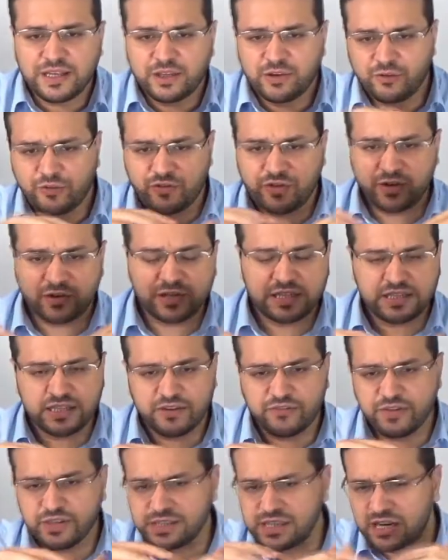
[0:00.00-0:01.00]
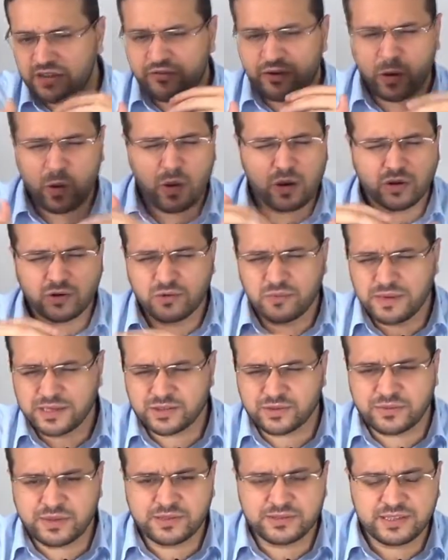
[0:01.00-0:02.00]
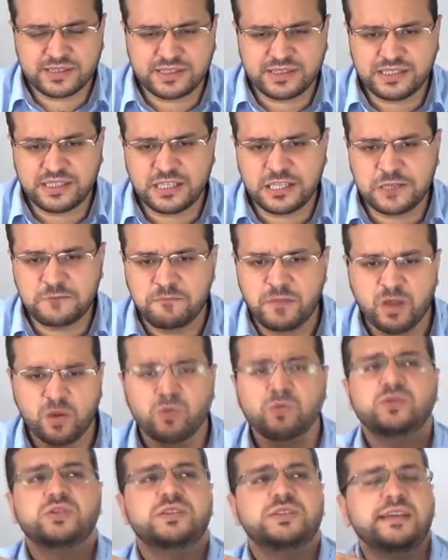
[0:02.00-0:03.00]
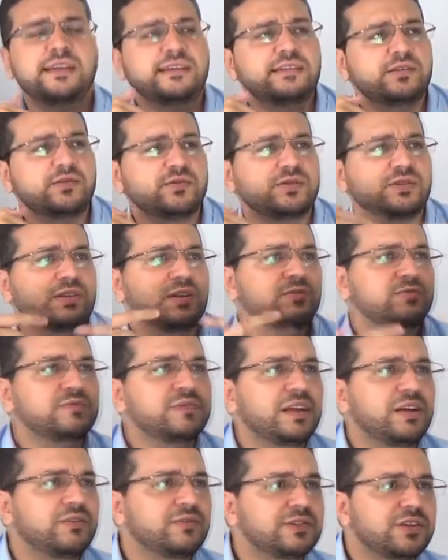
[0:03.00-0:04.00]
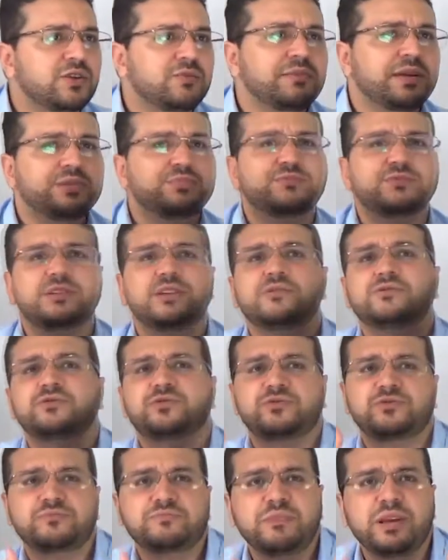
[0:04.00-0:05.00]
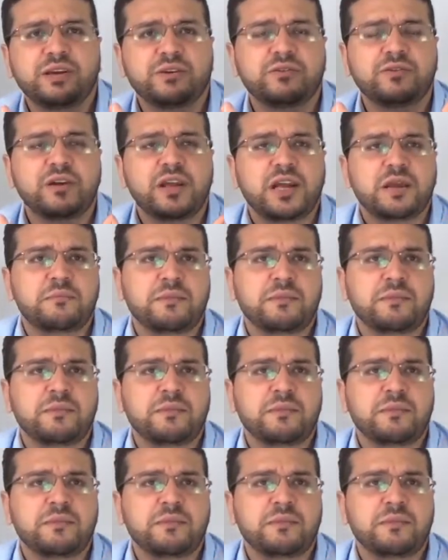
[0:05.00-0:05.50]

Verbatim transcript: e no final da entrevista ela falou algo mais ou menos assim: Eu não sei se o seu Deus é o mesmo Deus que o meu,